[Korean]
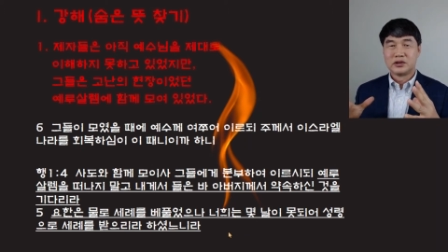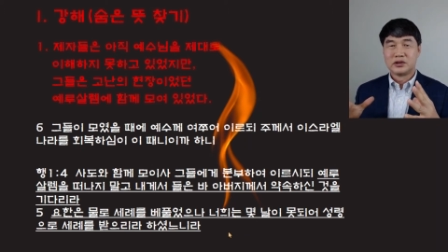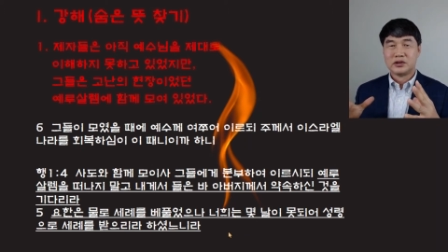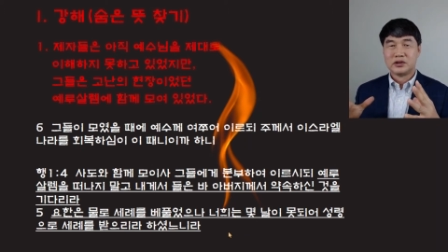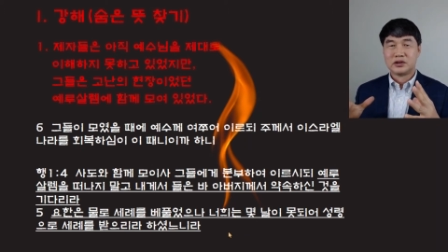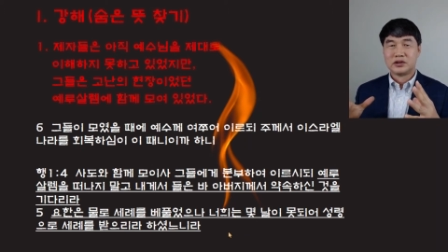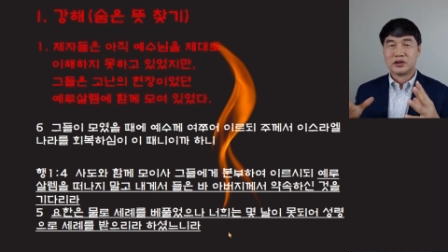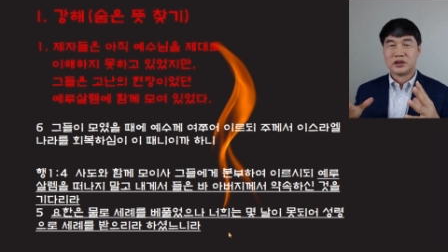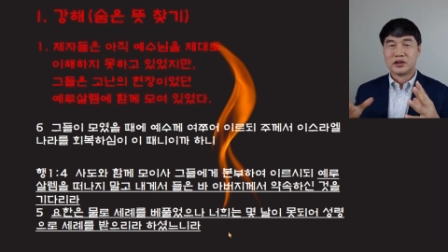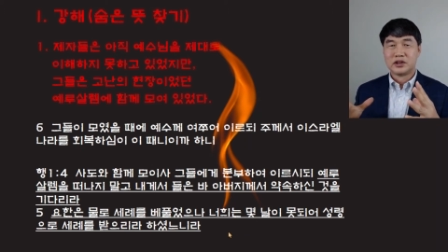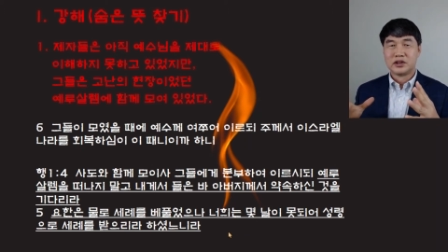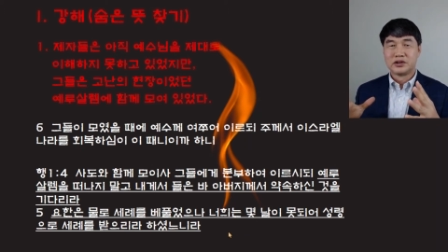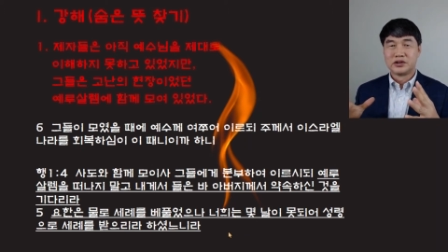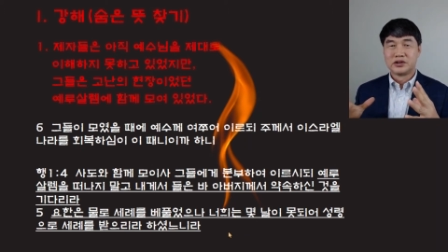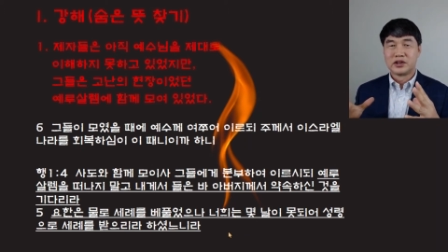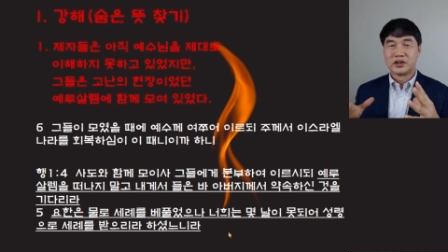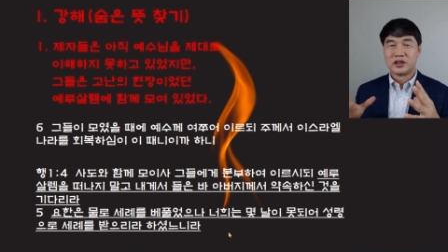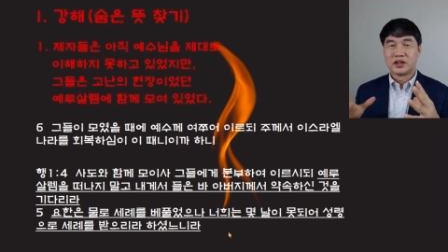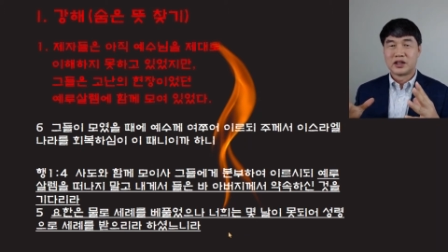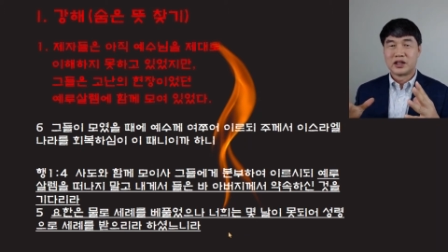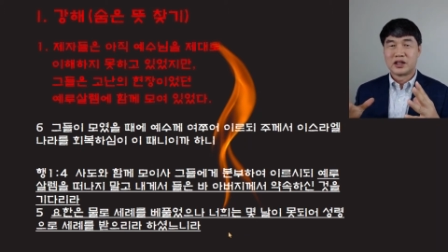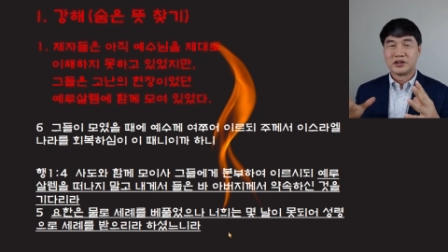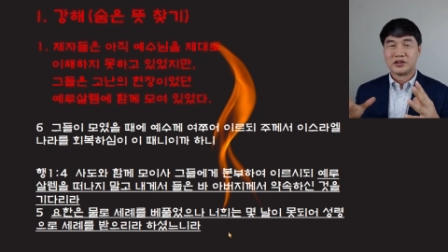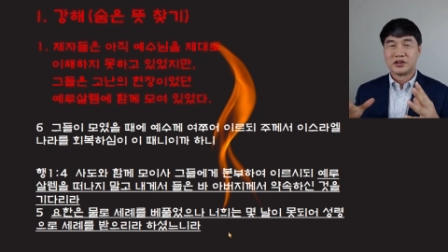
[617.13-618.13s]
어떻게
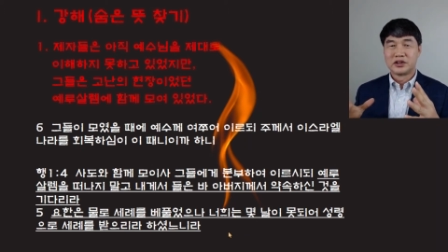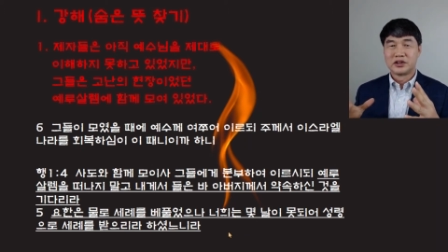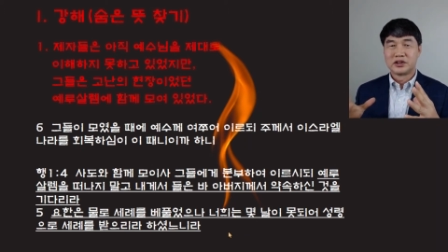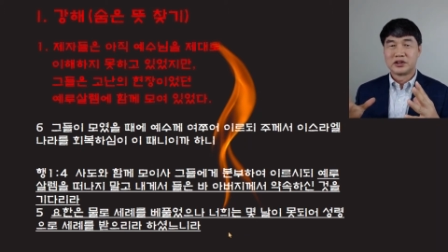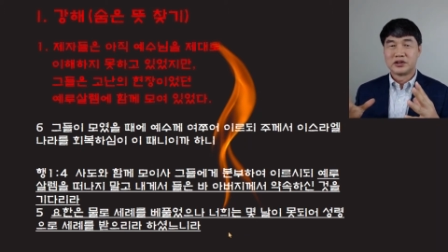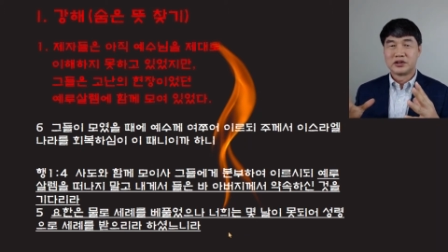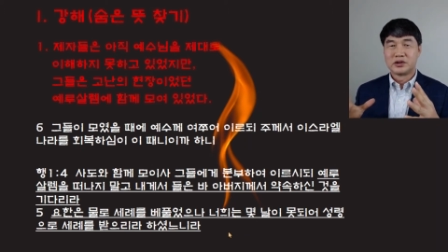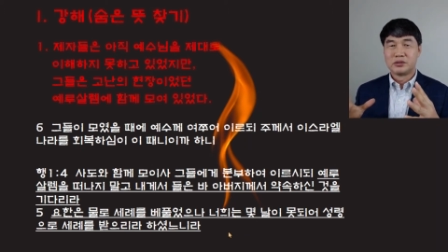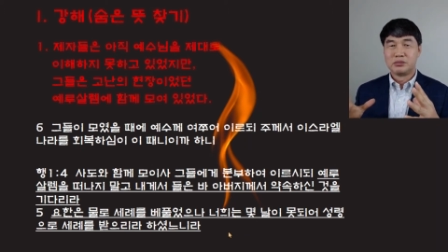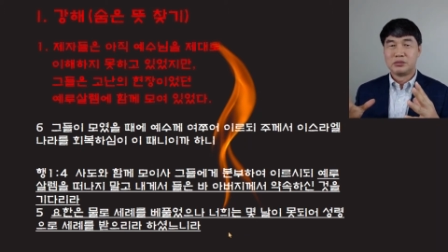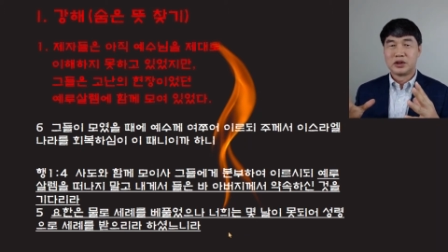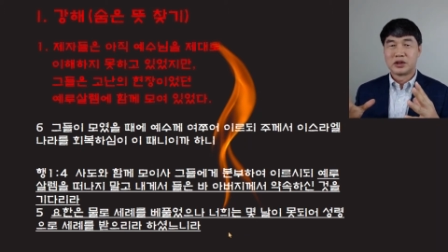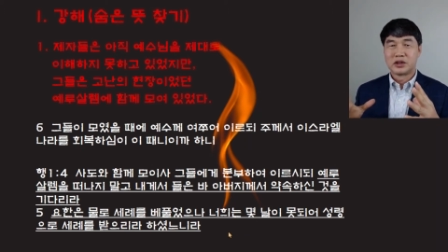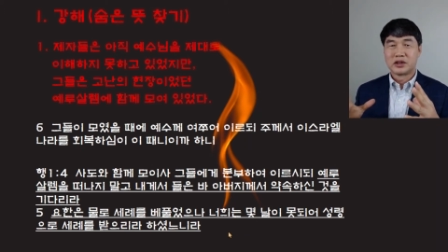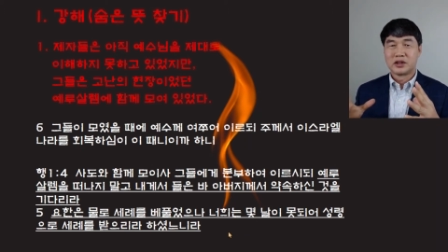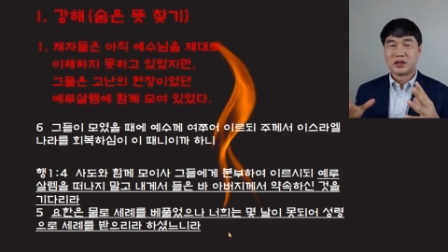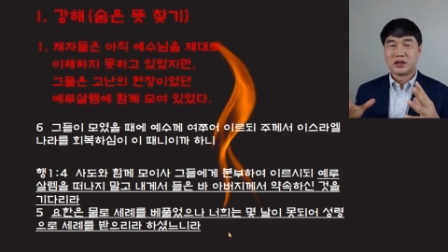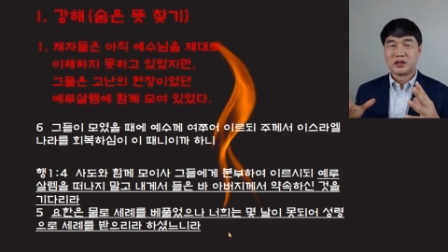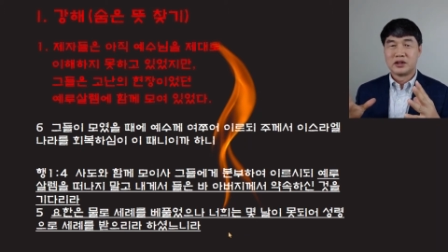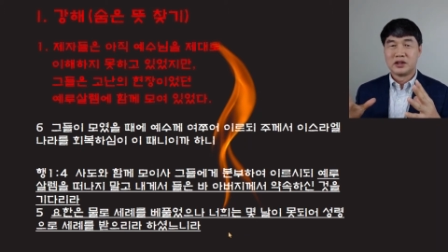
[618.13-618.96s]
생각하셨겠습니까?